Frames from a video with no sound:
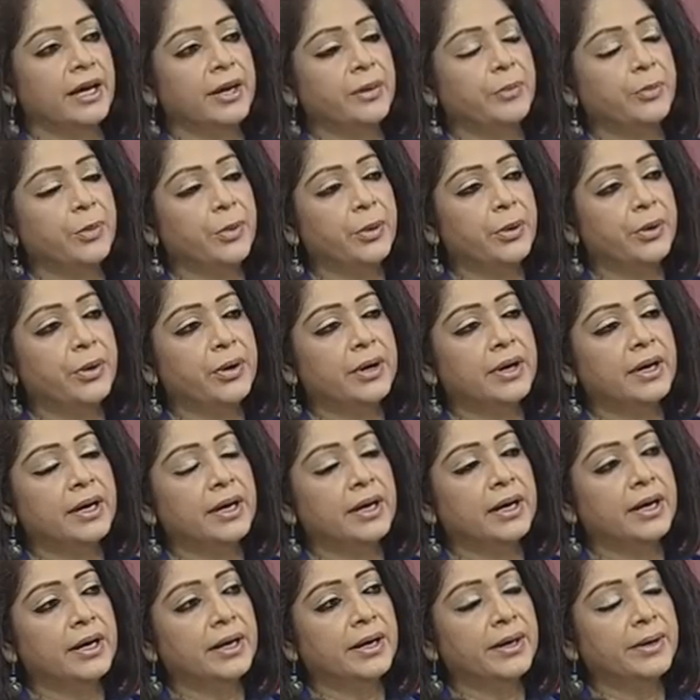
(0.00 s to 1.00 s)
এবং
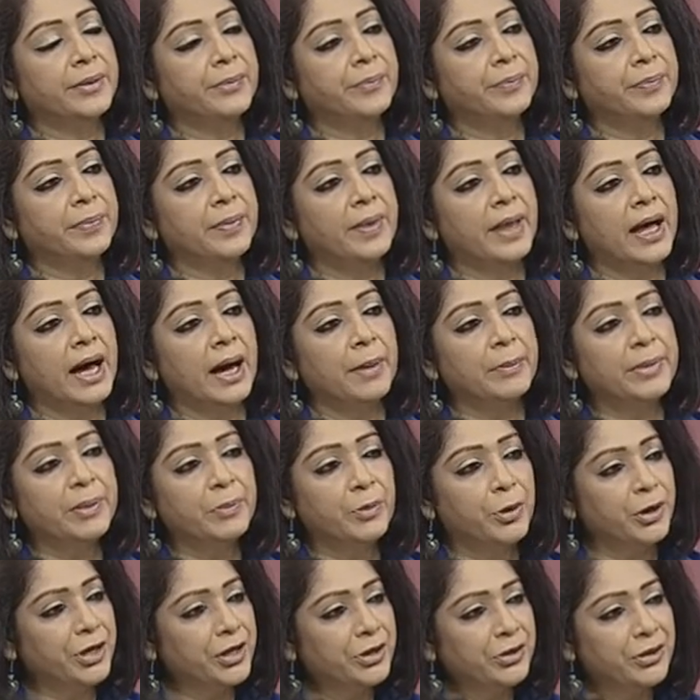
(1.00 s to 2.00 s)
আমি
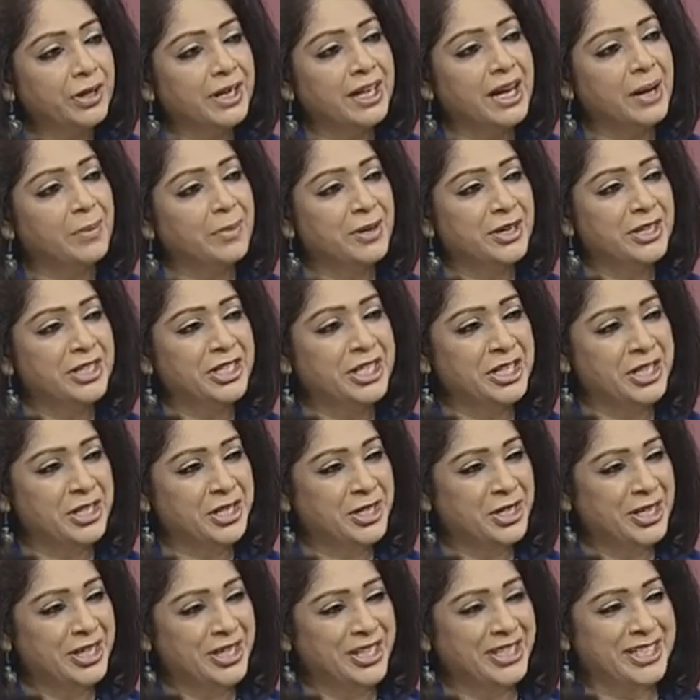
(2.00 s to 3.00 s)
মনে করি না আমার
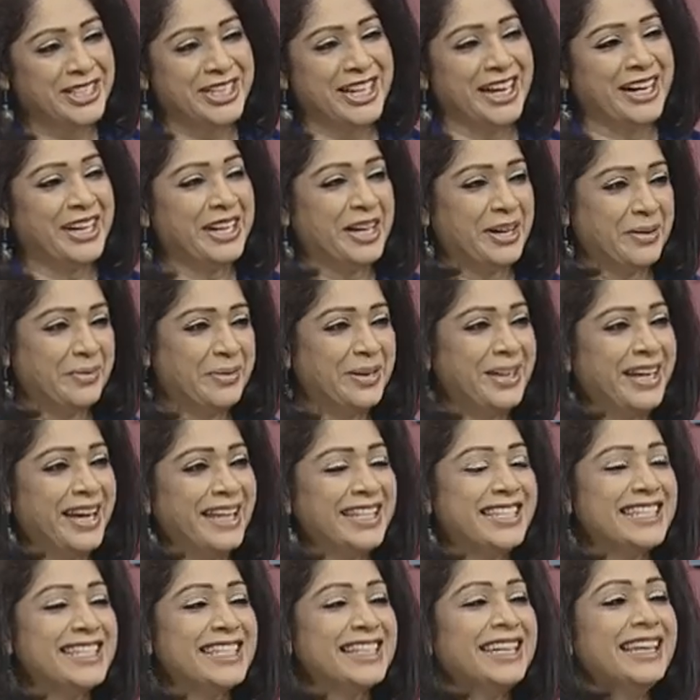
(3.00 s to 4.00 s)
শীর্ষে স্থানে আমি
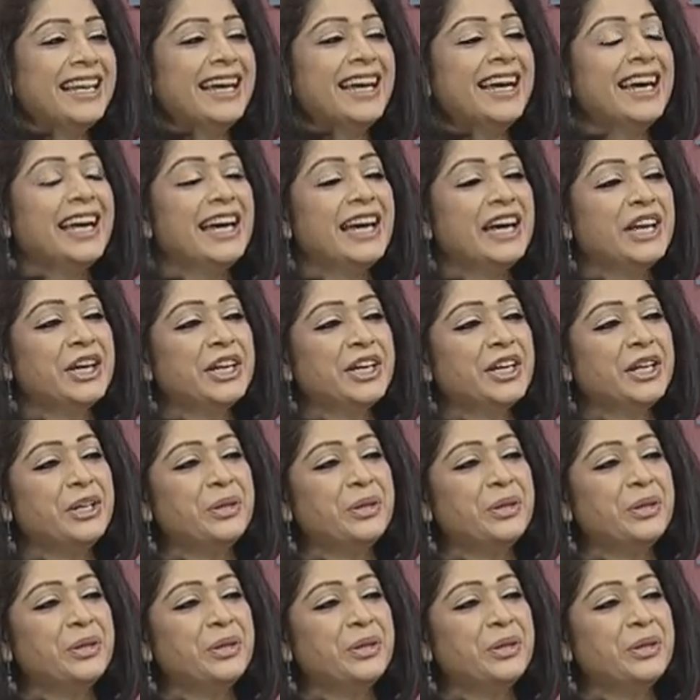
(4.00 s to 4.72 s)
আছি আমরা তো